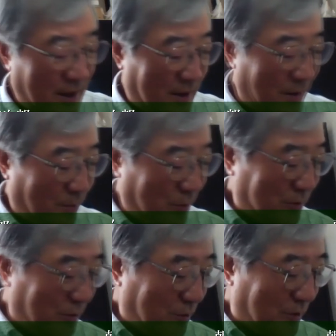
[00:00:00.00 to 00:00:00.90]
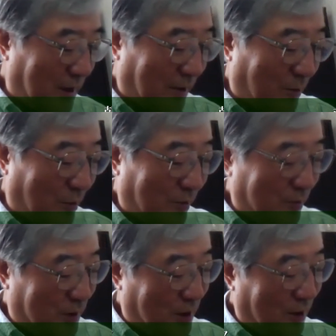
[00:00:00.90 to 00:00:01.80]
で、僕ちょっとね、
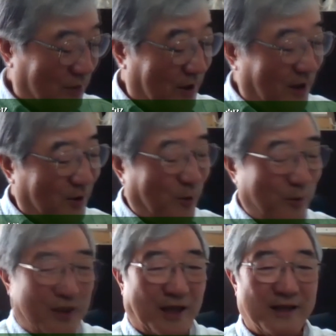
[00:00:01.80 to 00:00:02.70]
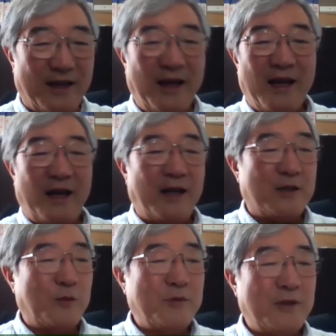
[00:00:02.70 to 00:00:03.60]
似てるなと思ったんで、えー、
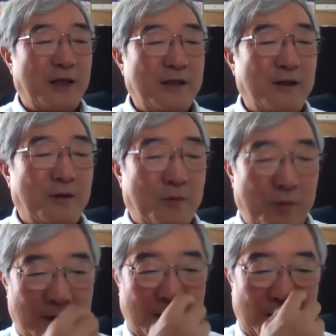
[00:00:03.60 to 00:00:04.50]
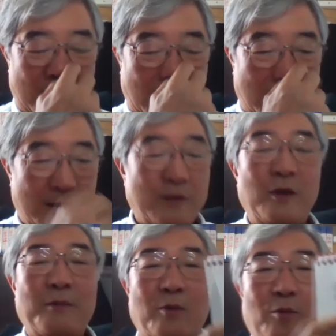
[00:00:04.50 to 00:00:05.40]
自分なりに思ったんですけど、例
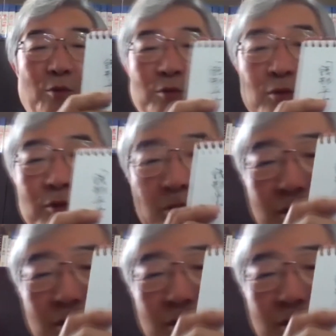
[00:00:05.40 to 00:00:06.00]
えばこういう